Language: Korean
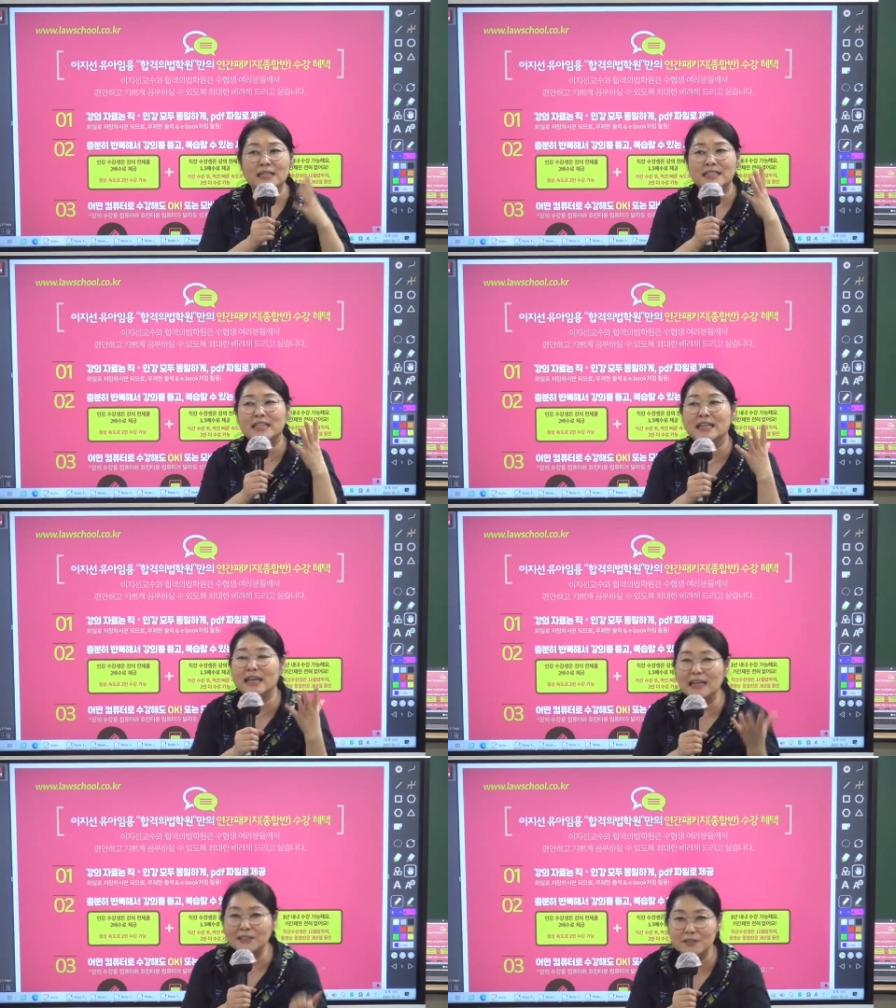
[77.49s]

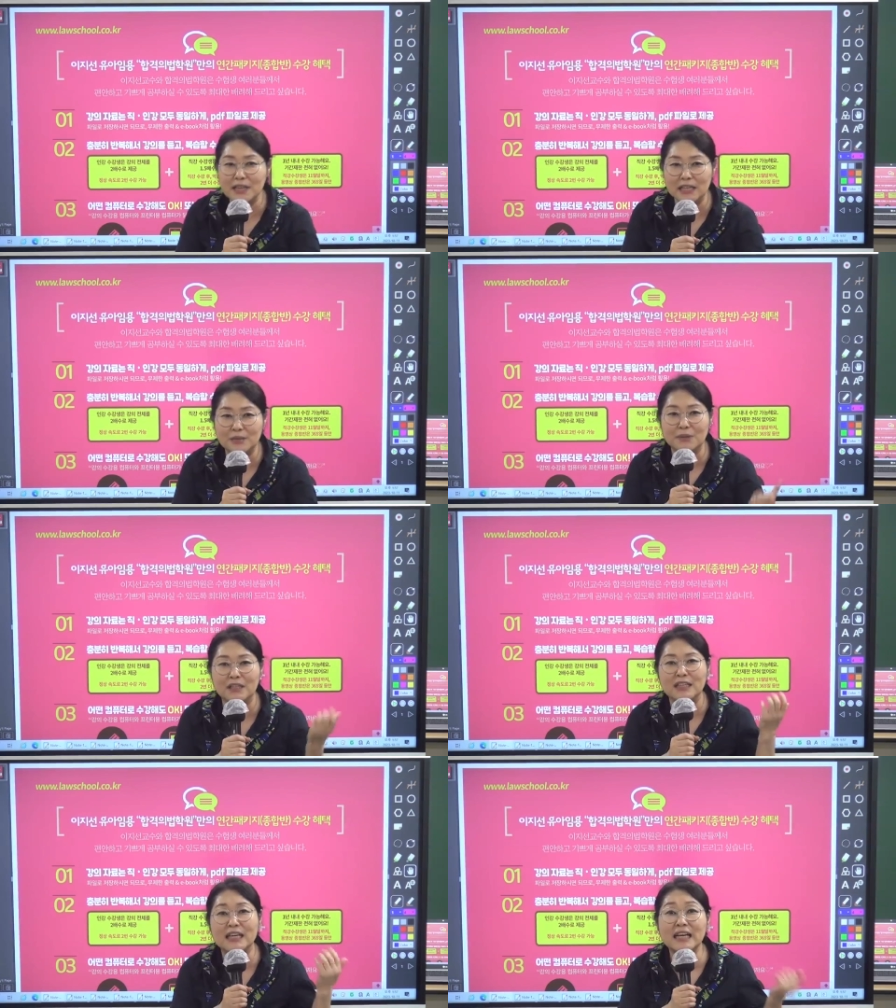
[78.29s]
직강
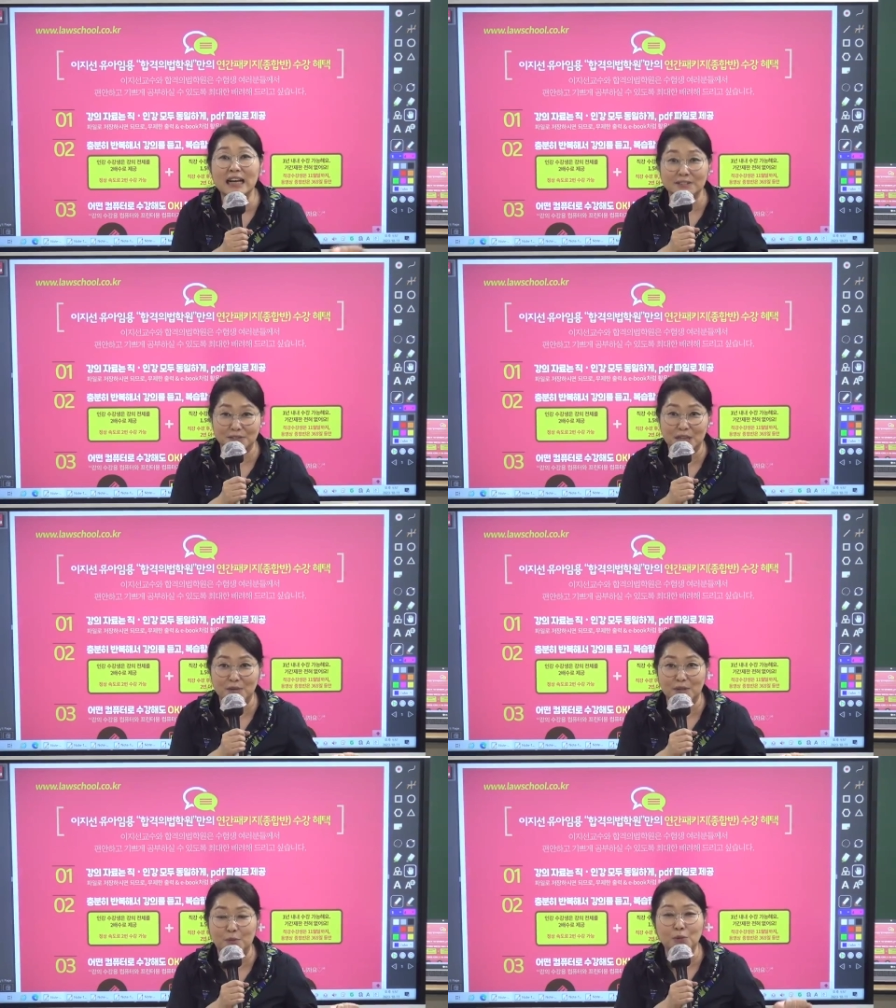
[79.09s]
선생님이든 인강
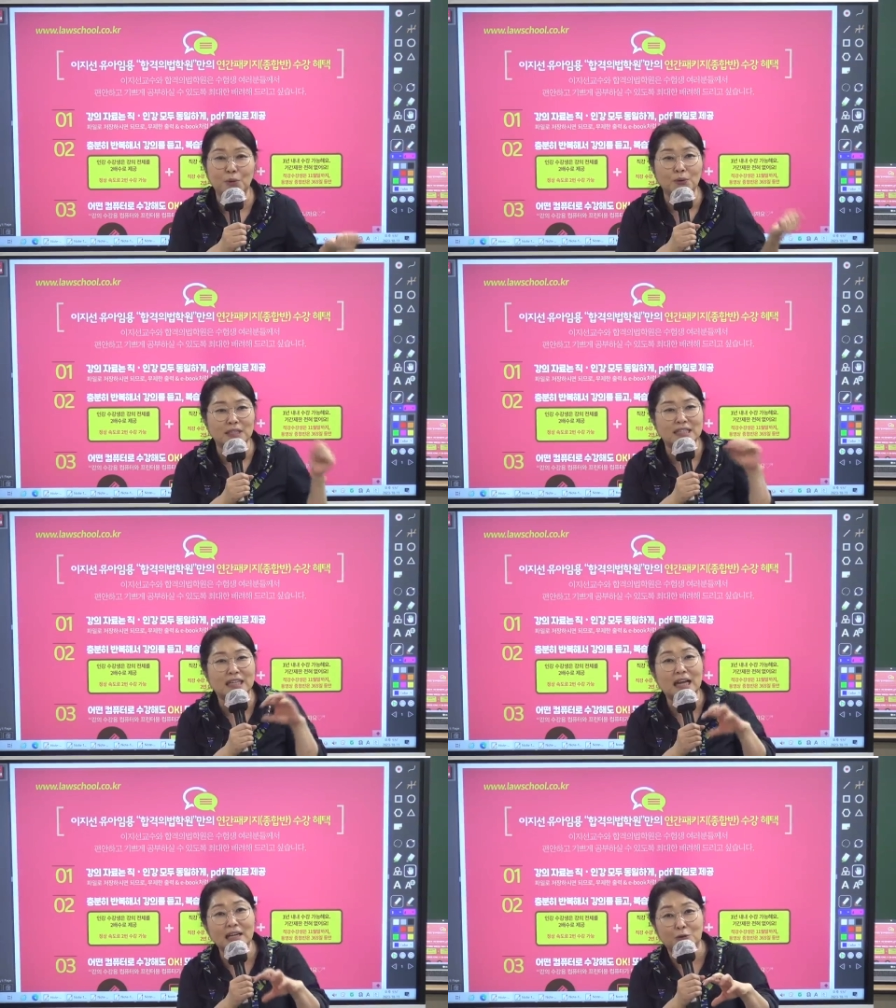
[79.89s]
선생님이든 보통 이제
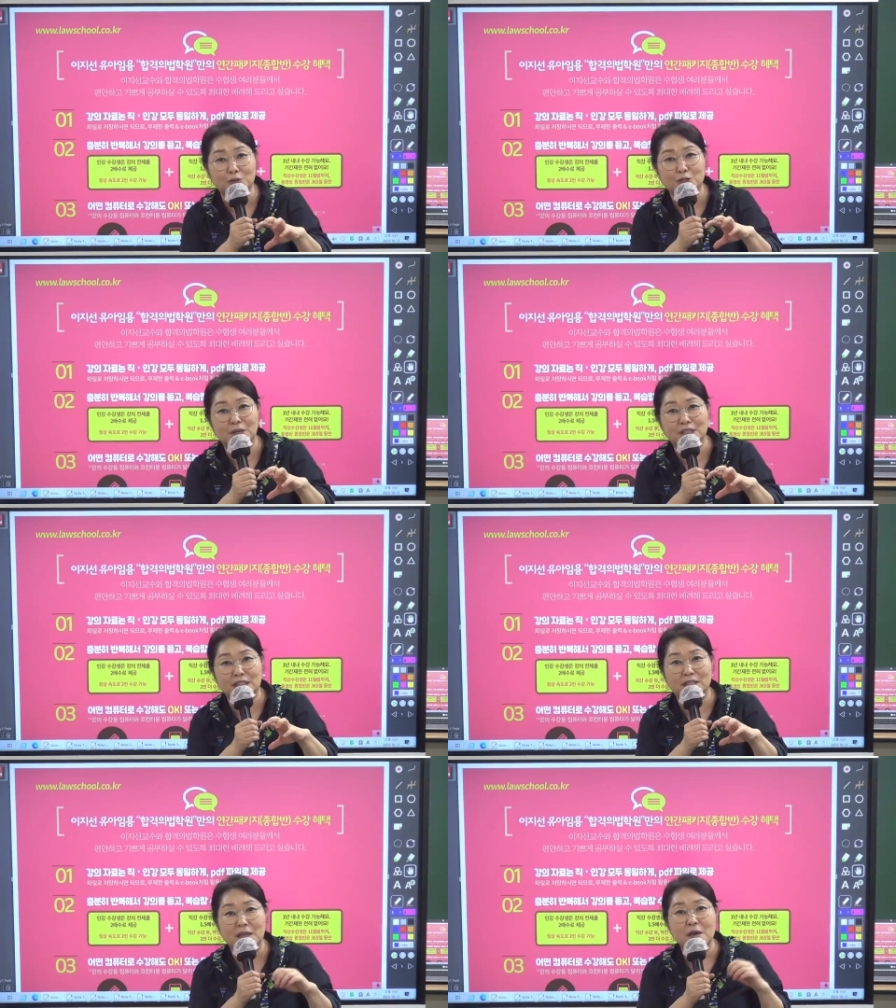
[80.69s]
직강에
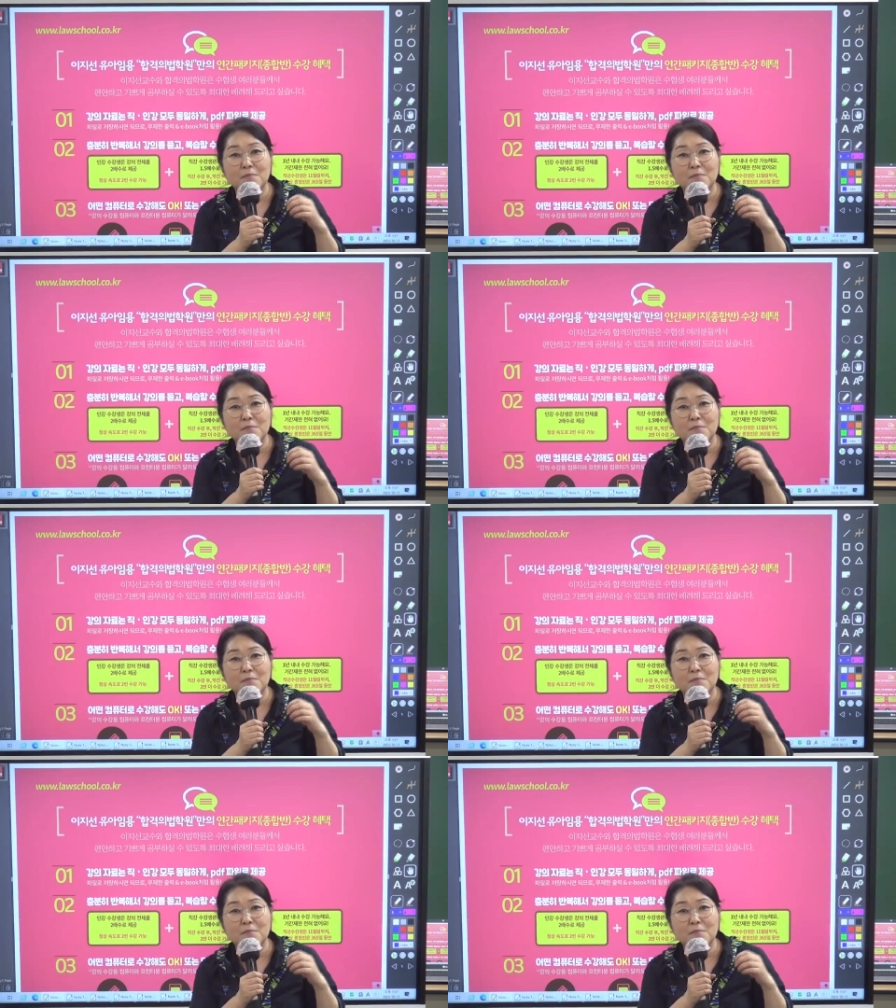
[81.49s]
오시면은